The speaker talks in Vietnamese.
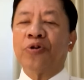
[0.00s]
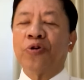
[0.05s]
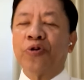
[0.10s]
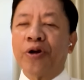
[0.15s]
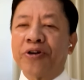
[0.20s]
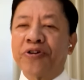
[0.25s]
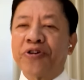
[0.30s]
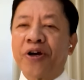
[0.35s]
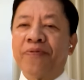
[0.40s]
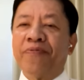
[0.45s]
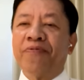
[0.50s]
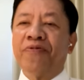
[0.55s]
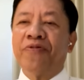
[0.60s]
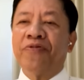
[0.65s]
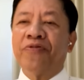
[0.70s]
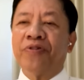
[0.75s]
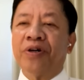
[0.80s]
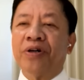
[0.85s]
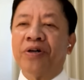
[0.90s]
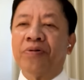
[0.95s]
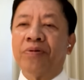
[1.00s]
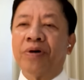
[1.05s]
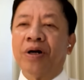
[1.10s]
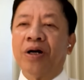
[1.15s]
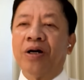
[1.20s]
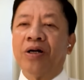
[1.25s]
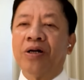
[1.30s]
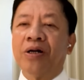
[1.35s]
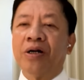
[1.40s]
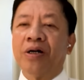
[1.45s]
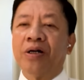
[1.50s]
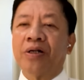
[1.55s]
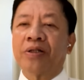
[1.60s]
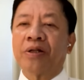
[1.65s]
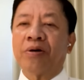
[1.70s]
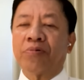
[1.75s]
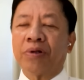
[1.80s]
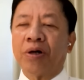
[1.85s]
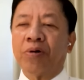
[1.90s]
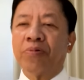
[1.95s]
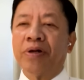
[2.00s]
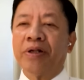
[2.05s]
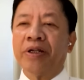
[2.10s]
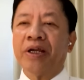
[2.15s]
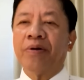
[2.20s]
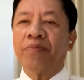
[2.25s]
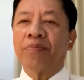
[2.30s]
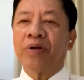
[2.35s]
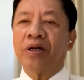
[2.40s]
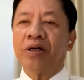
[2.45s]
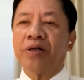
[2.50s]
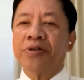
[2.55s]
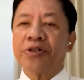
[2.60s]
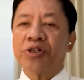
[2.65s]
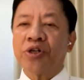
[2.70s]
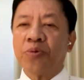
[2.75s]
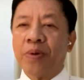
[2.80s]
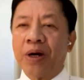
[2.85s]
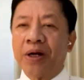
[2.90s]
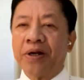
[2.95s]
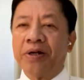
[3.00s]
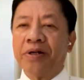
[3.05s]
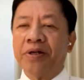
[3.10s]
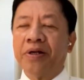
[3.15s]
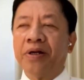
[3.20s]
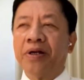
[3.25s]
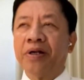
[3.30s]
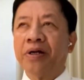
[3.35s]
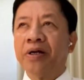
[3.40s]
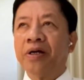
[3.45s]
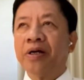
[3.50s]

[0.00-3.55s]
Donald Trump và ông tổng thống đương nhiệm là Joe Biden.